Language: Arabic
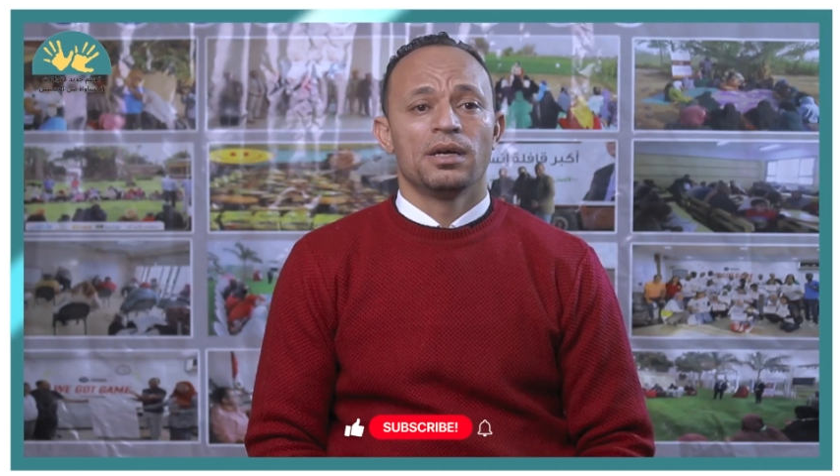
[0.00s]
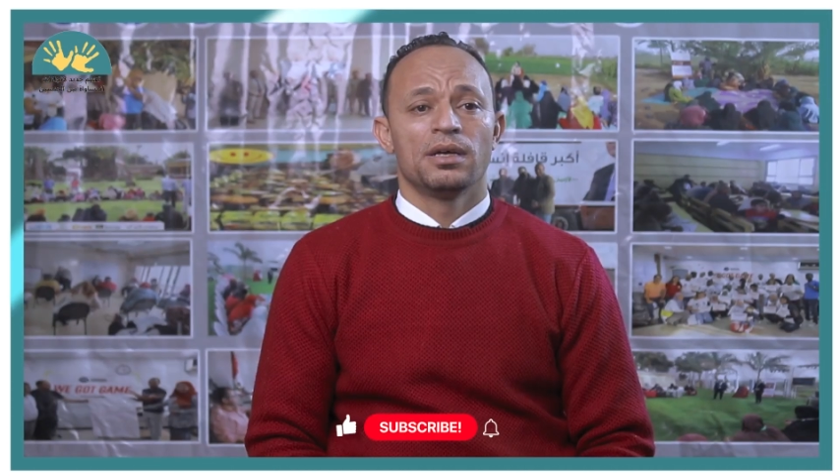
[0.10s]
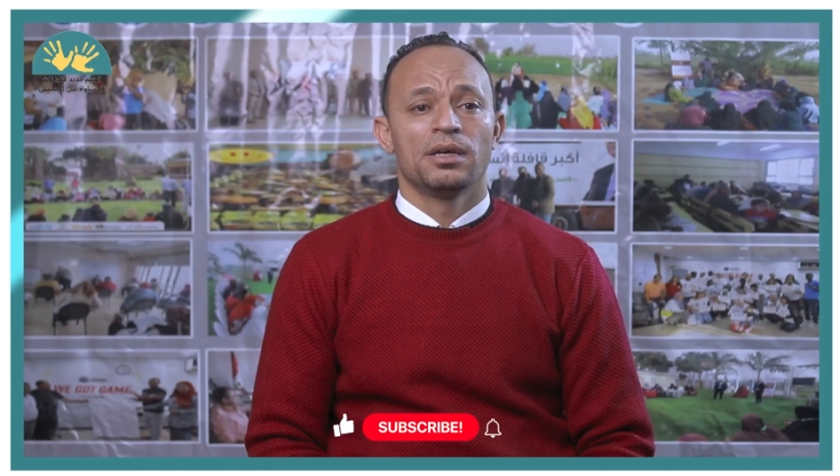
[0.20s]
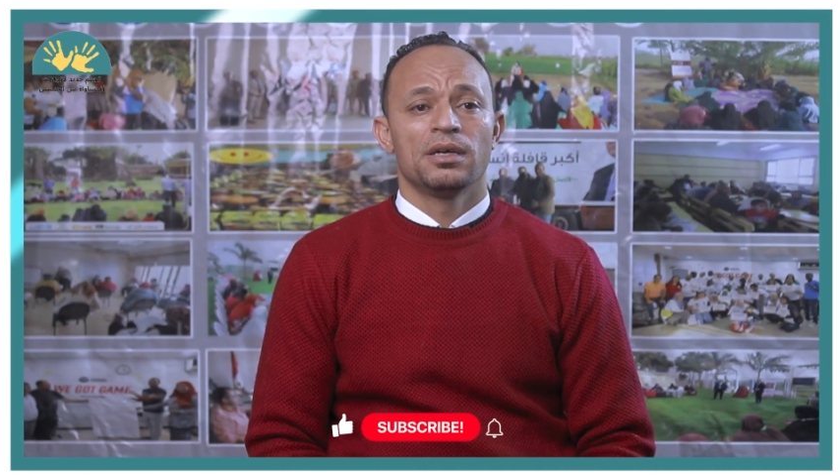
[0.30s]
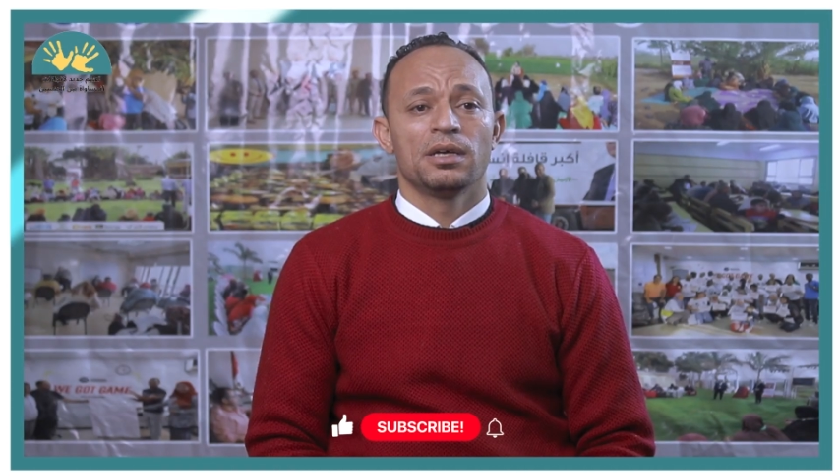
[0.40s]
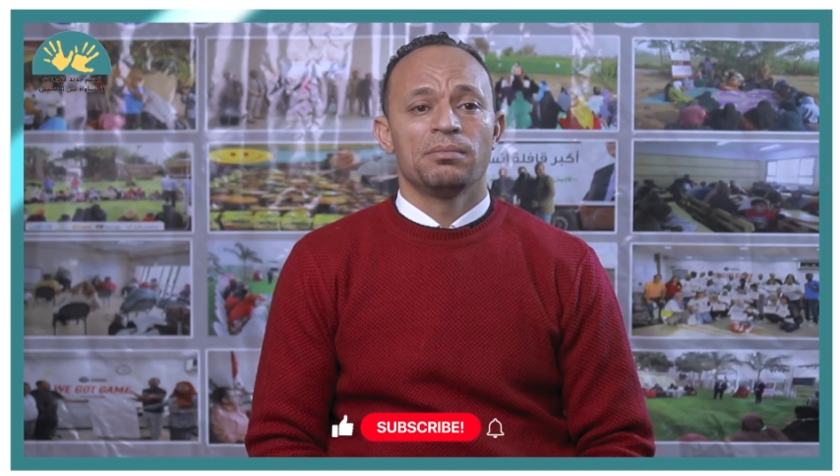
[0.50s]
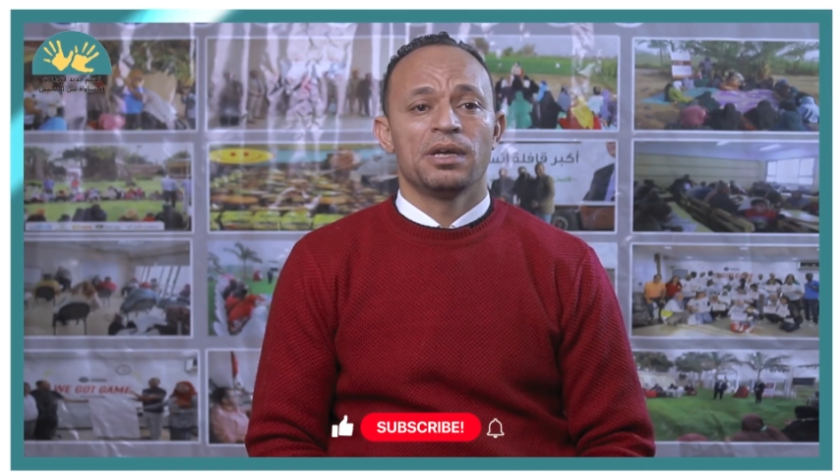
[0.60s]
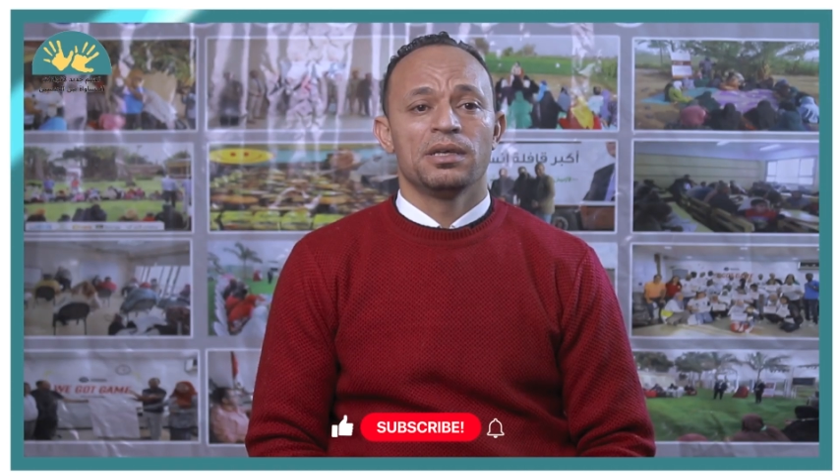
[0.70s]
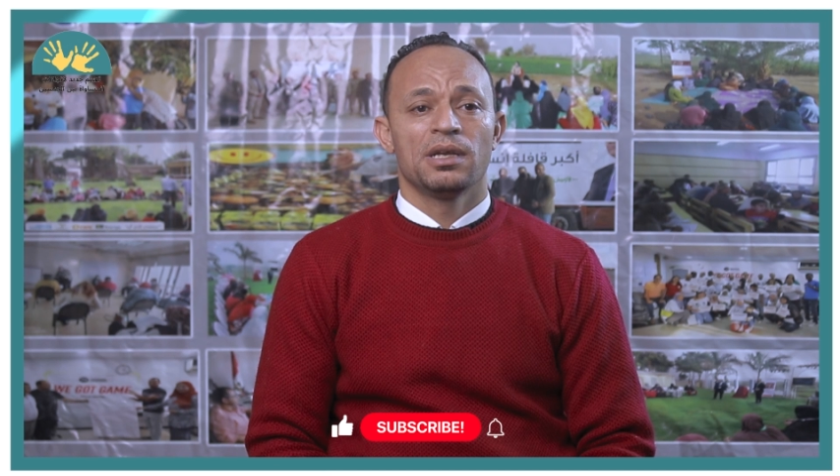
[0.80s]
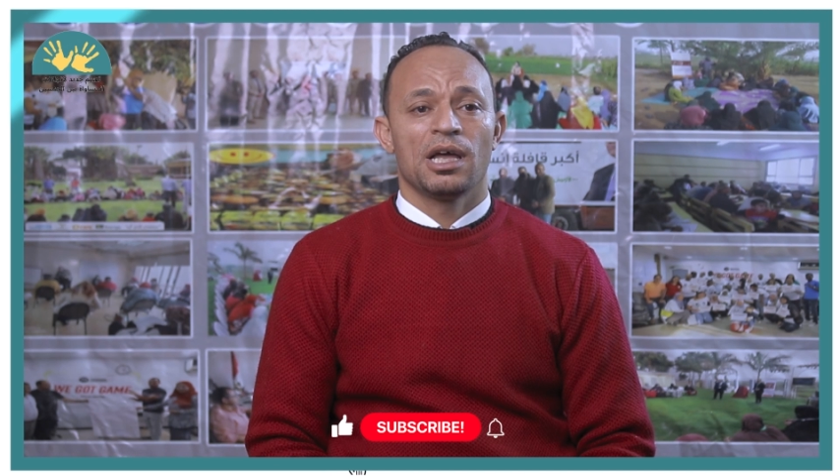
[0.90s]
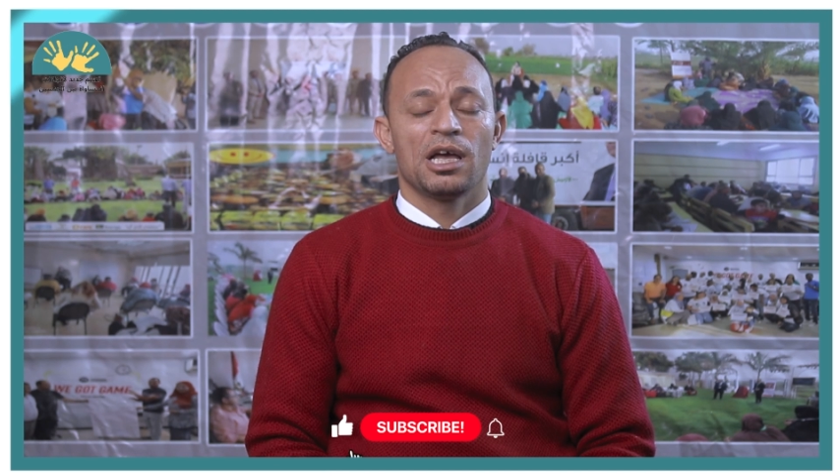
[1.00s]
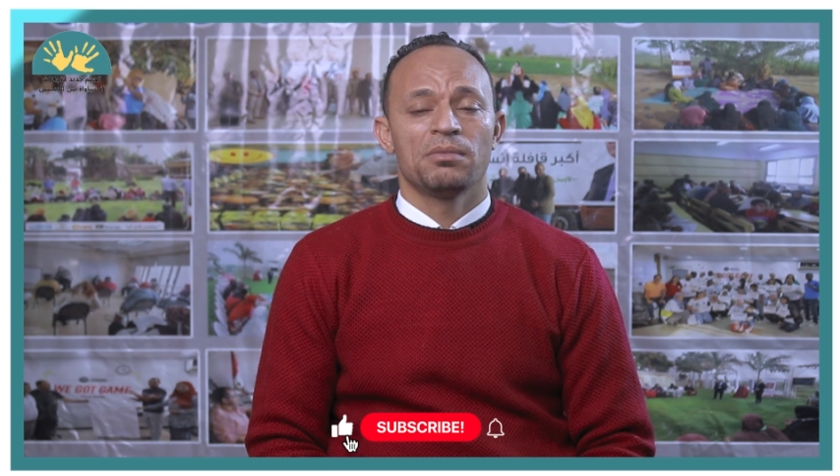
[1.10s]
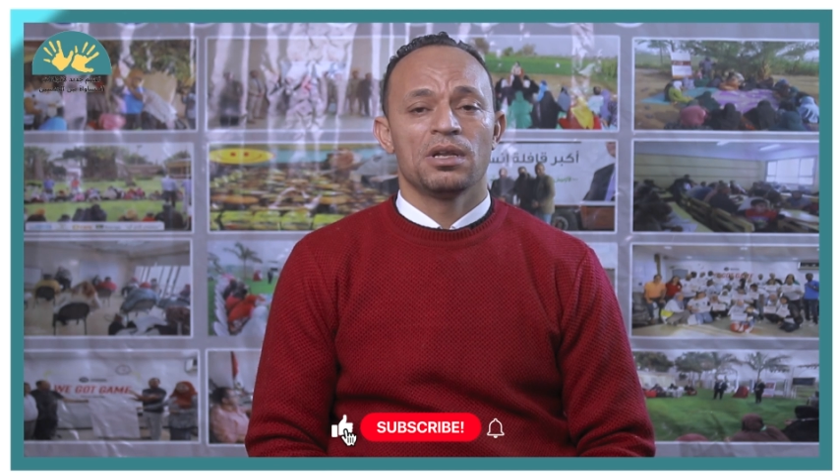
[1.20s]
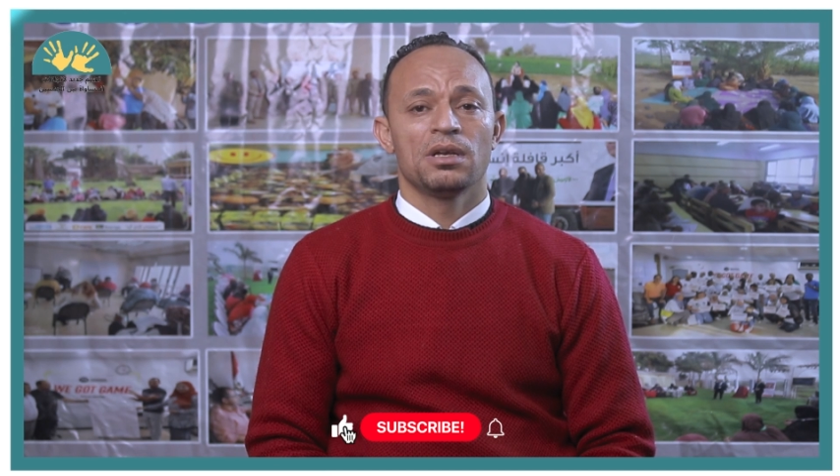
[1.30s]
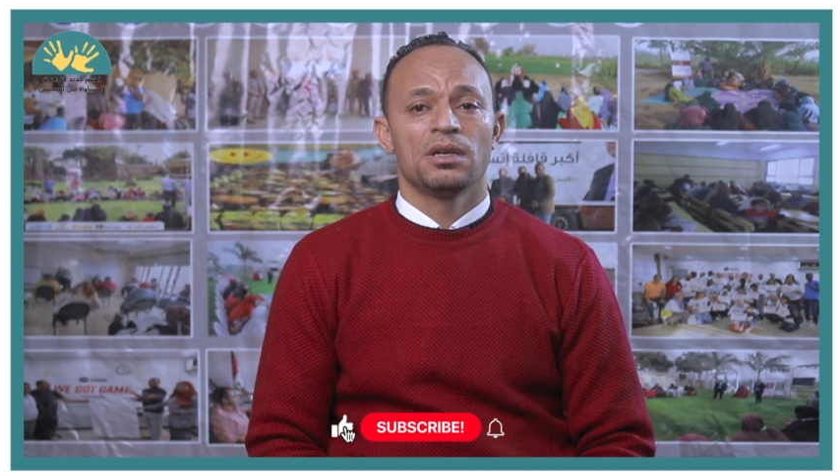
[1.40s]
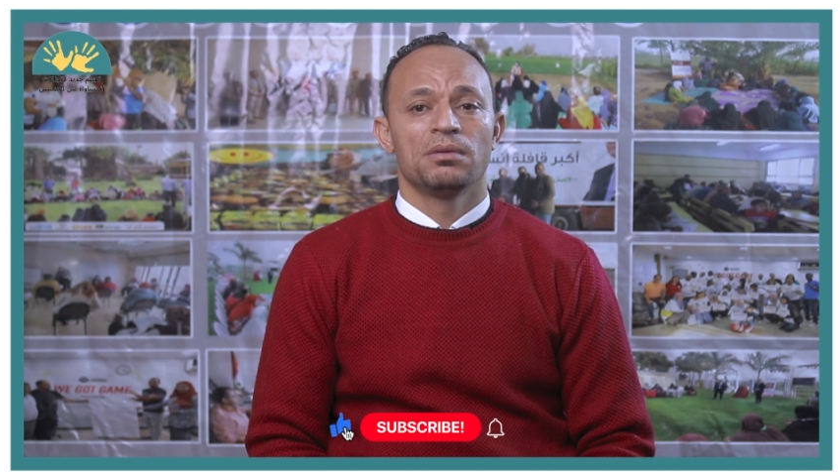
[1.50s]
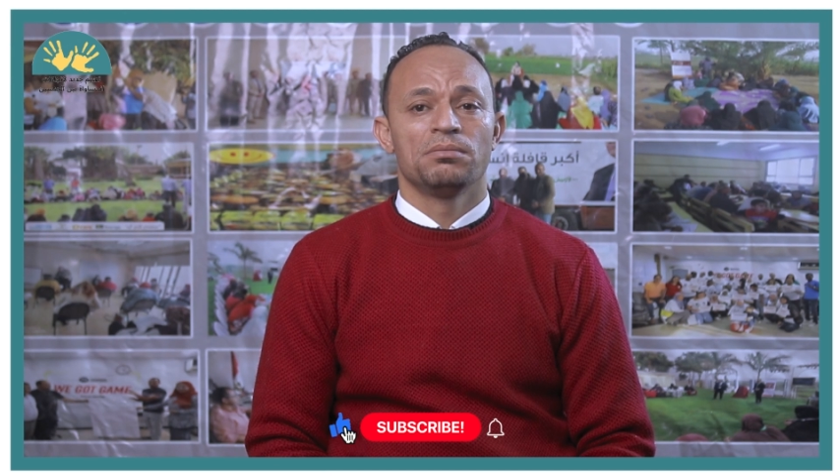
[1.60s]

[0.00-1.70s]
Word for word: آه، ميادين العمل